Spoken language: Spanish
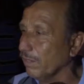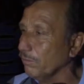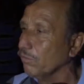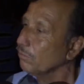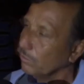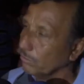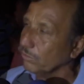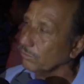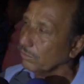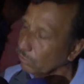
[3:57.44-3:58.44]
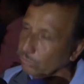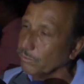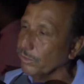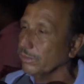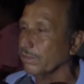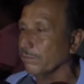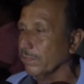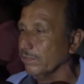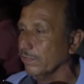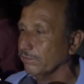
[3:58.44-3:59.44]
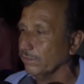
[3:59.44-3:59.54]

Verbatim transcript: el páramo como son otro puente también que